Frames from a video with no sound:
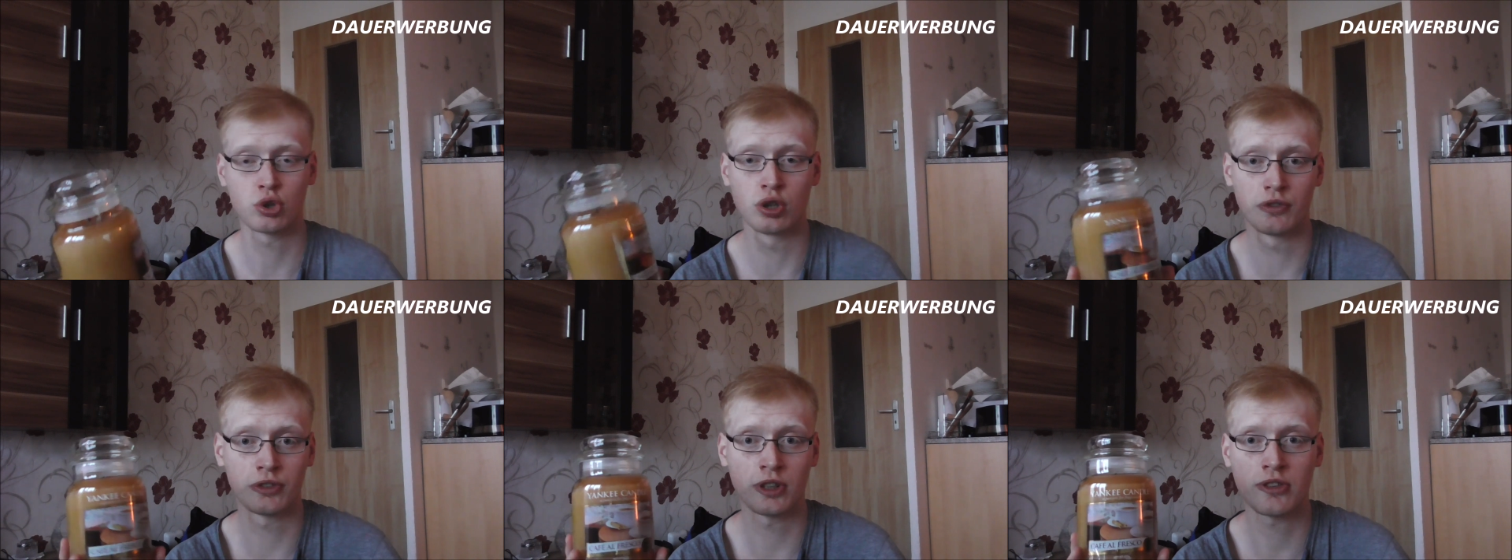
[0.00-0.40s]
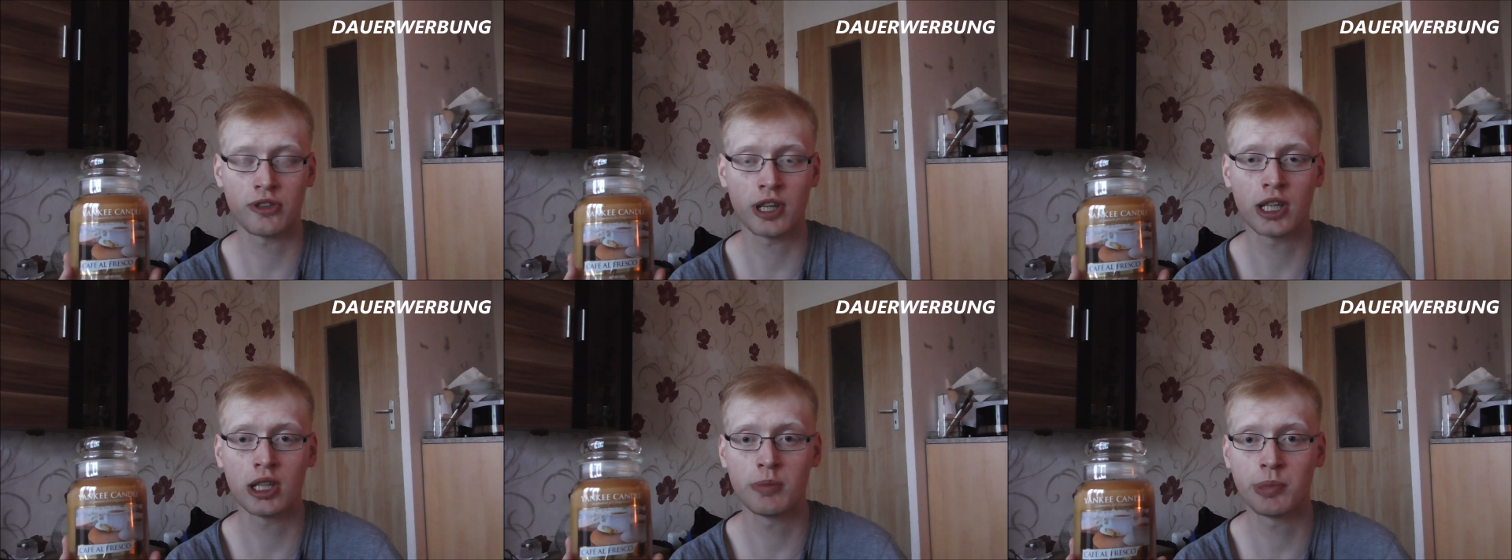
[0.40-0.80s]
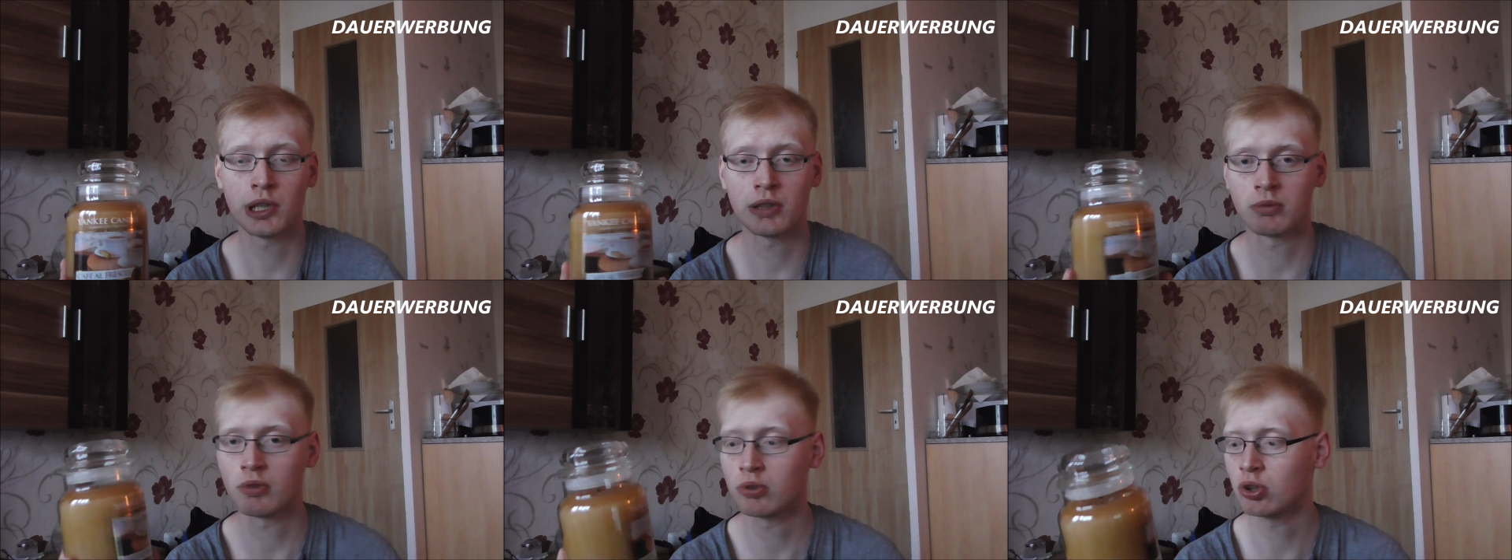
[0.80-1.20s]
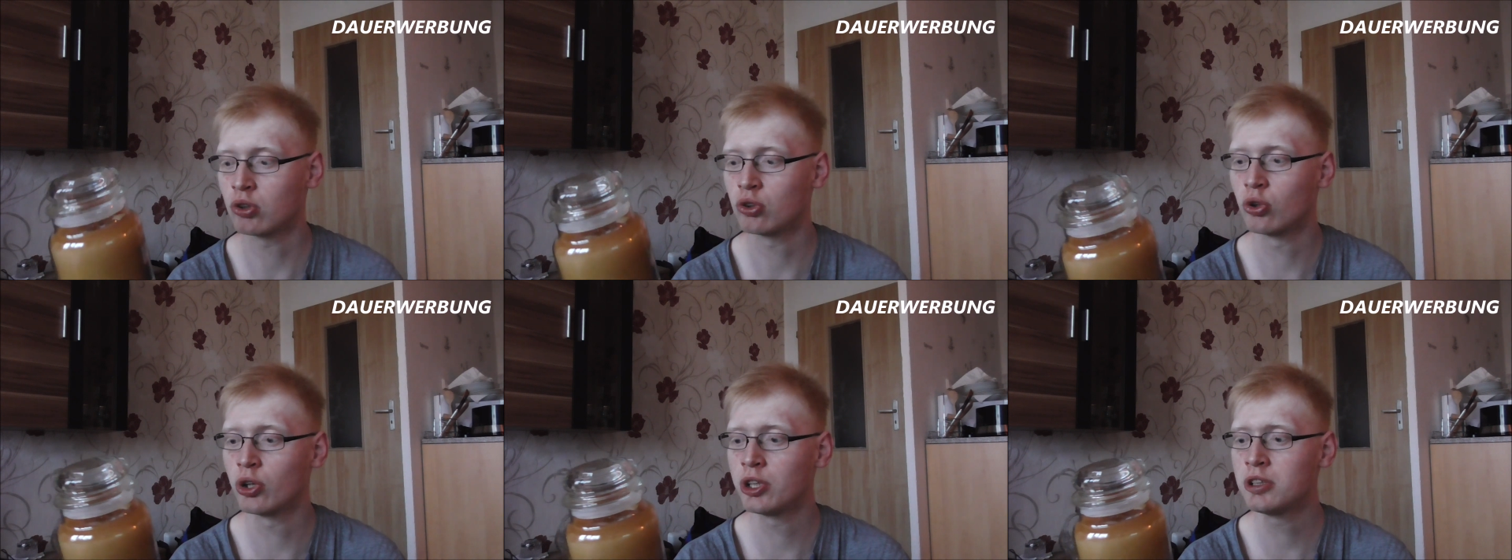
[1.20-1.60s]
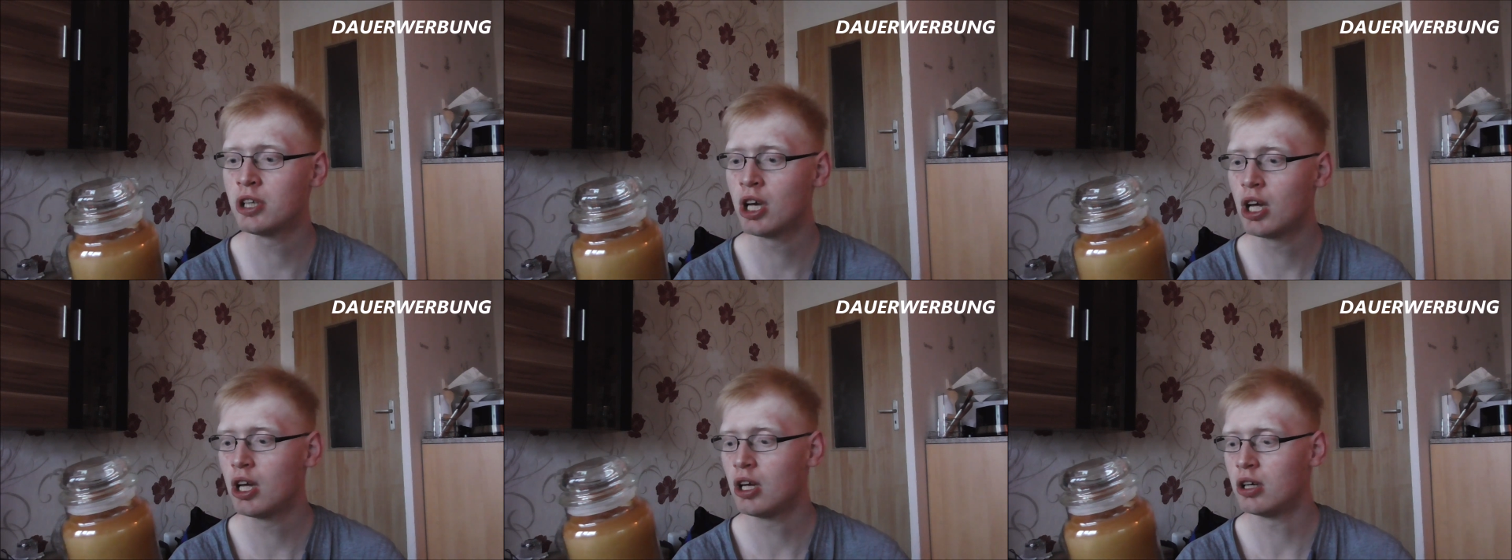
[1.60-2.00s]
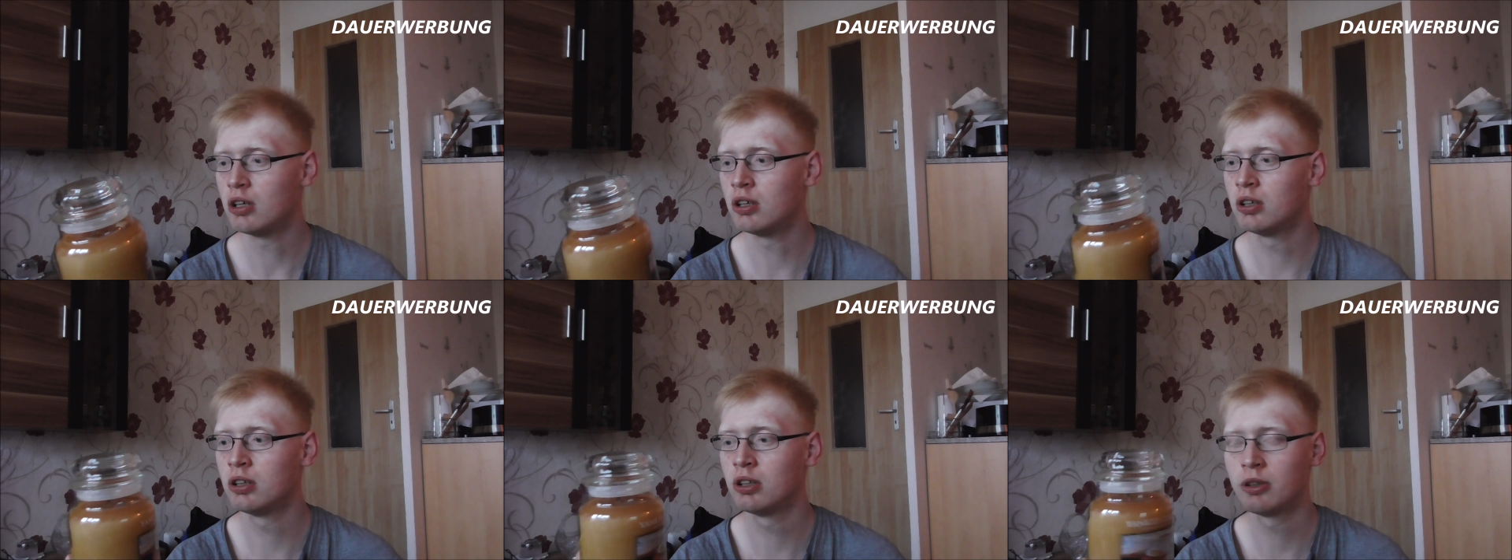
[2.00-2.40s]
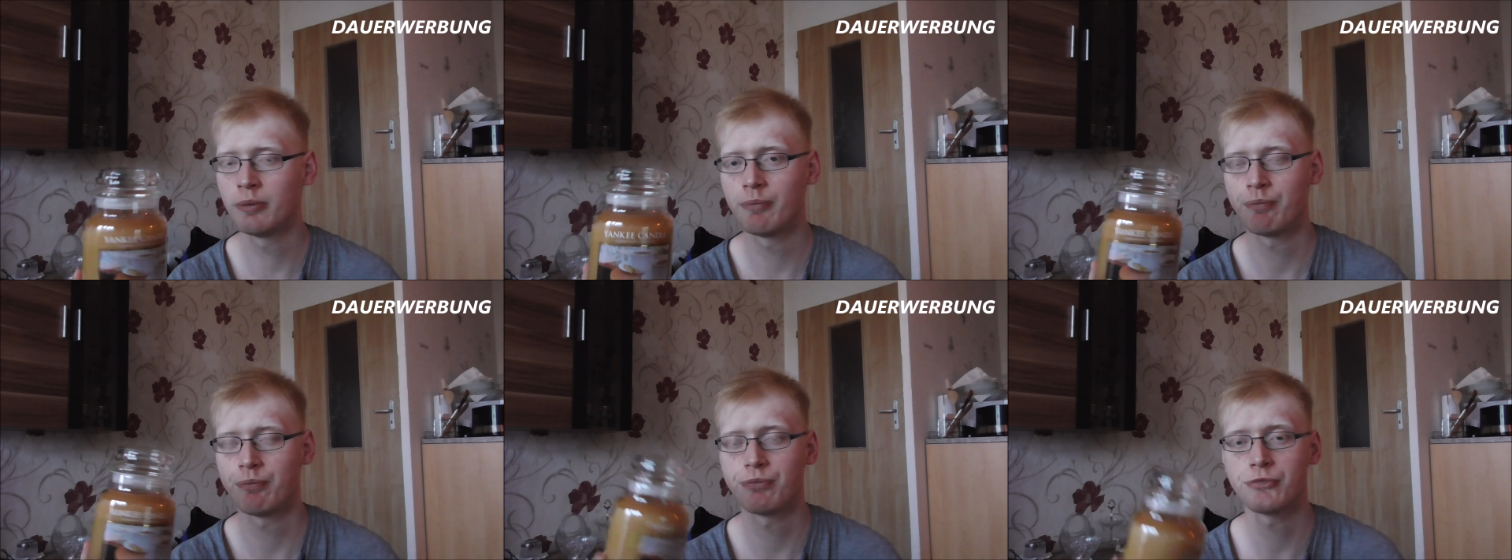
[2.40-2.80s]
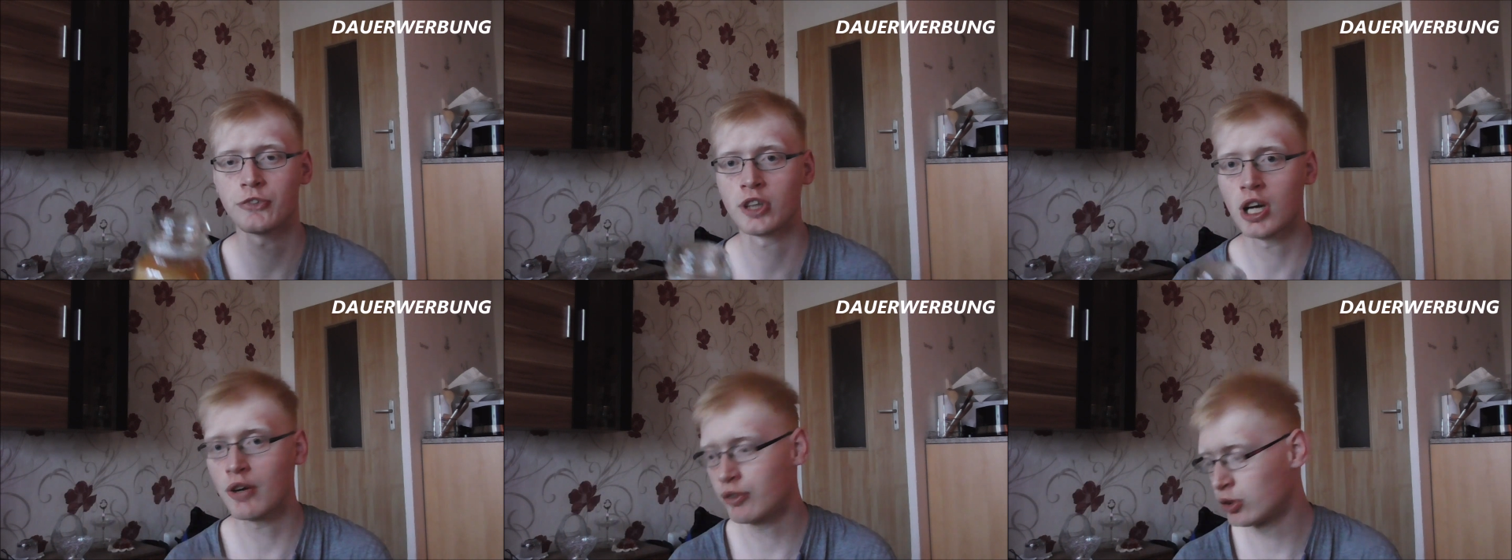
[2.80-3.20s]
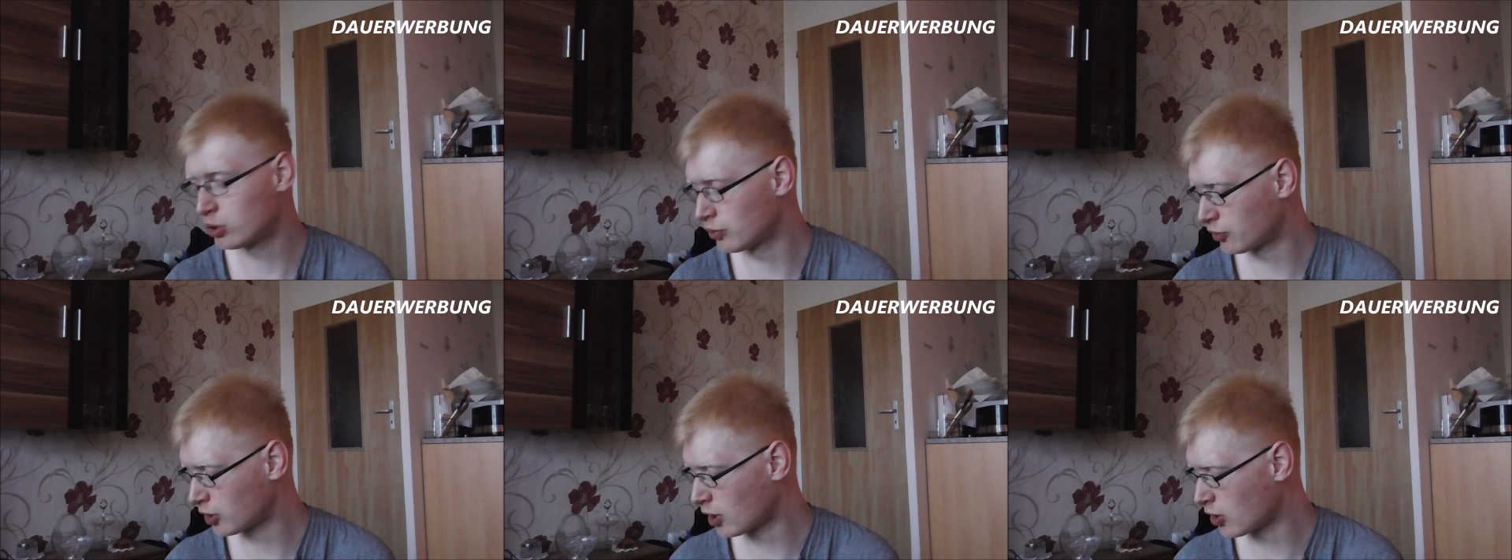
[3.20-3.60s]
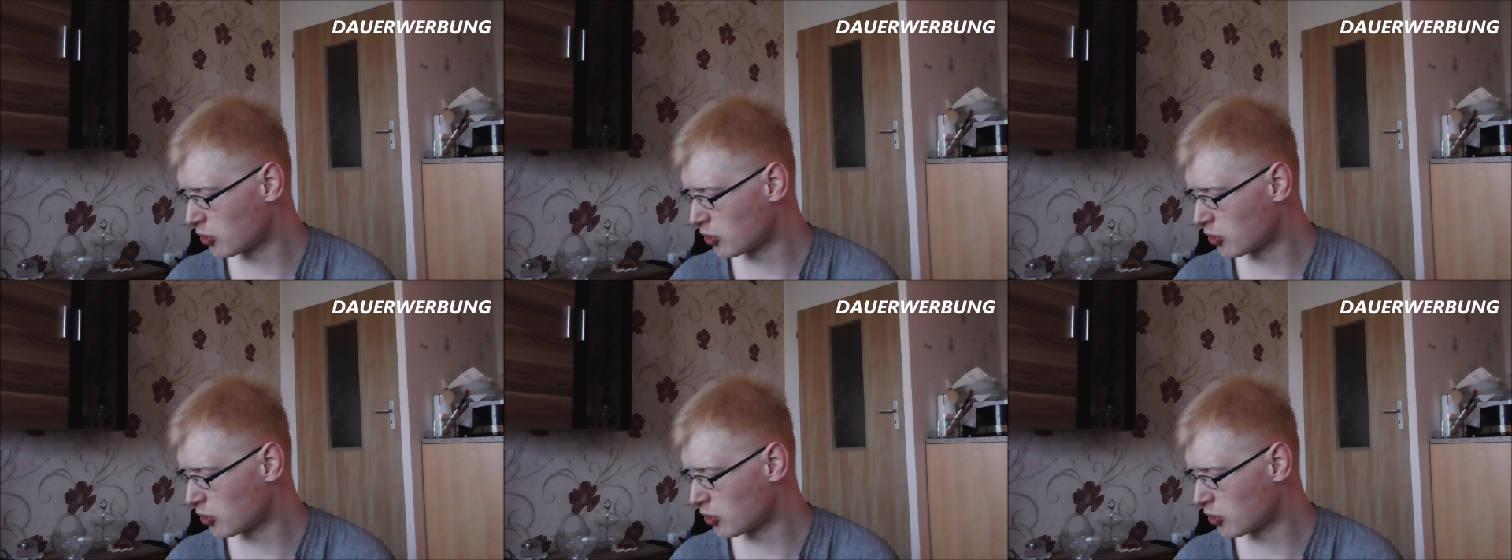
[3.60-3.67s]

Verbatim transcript: Ich hoffe, dass Jengi bald mal wieder einen neuen äh, Kaffeeduft